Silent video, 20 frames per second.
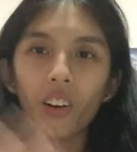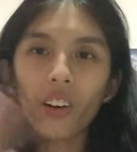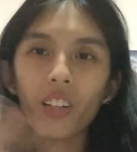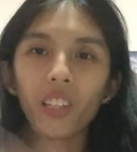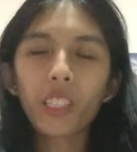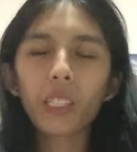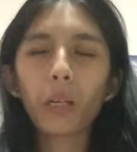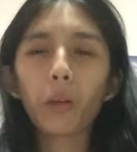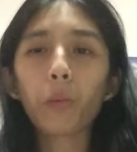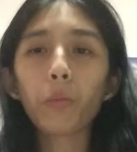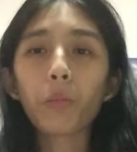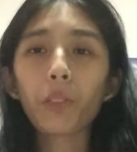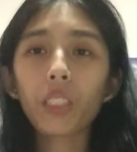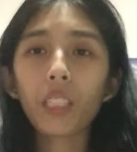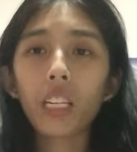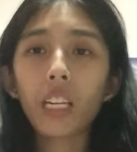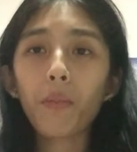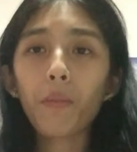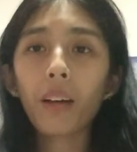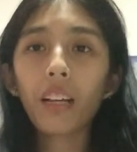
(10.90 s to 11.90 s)
Girls! Sa
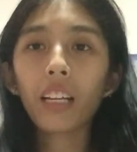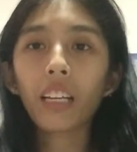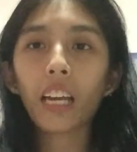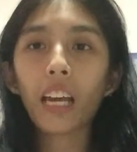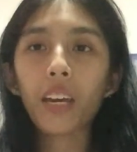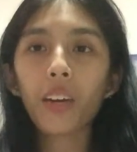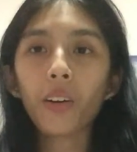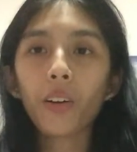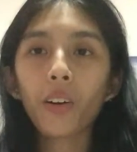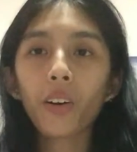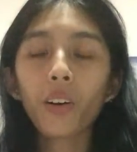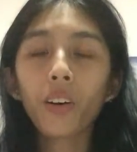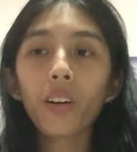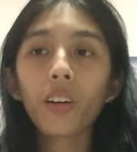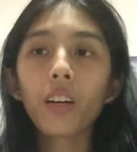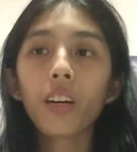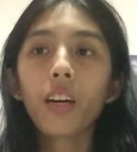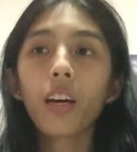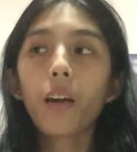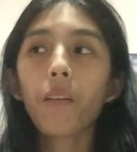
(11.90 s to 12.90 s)
kumusta naman
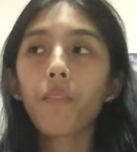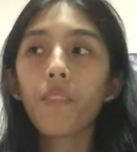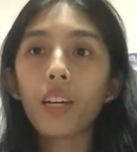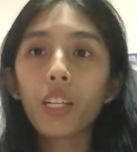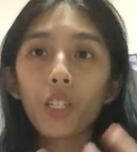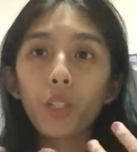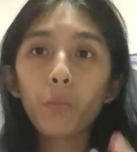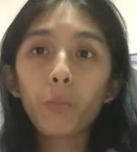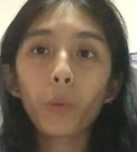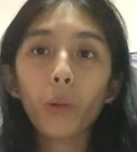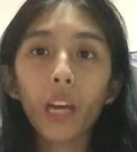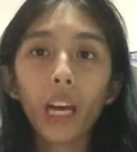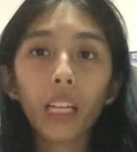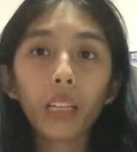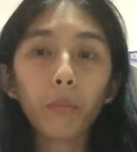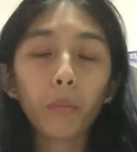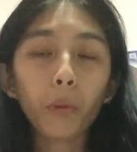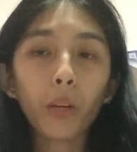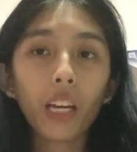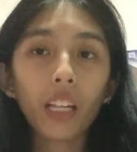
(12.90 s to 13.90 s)
kayo? Medyo
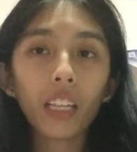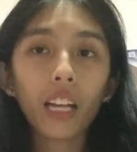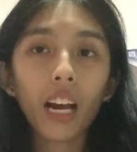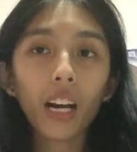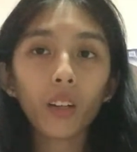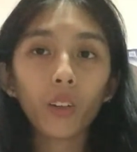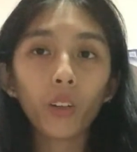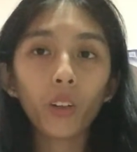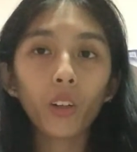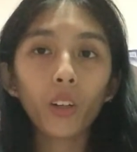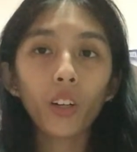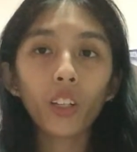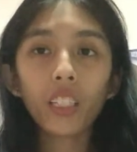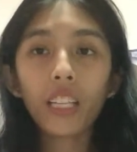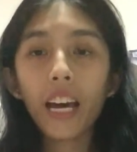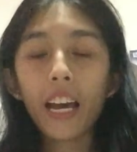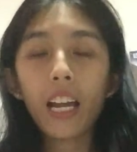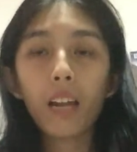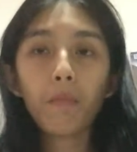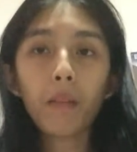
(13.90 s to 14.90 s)
puyat-puyat ako
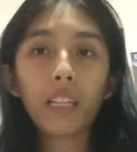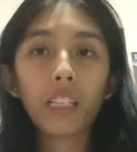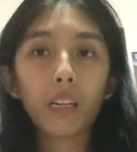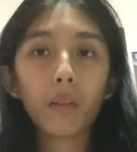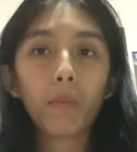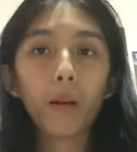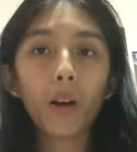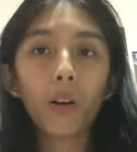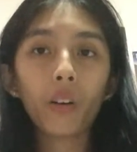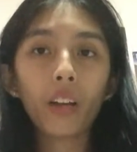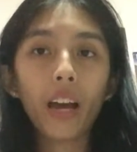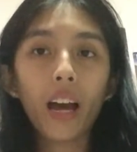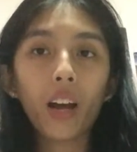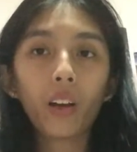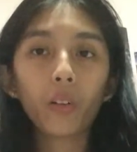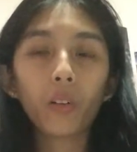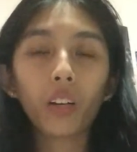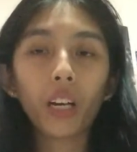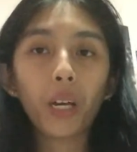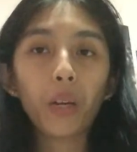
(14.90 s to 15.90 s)
dahil may trabaho na
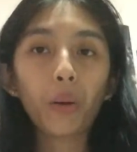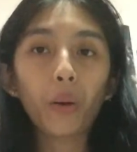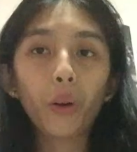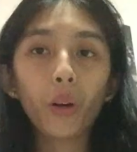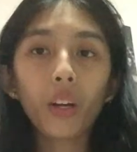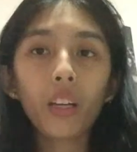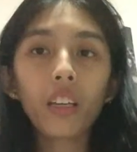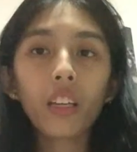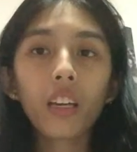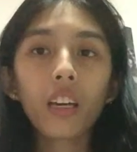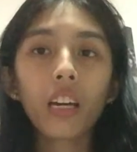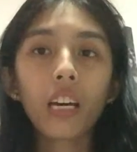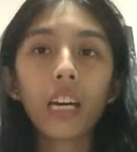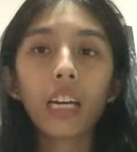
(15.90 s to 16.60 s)
ako ngayon.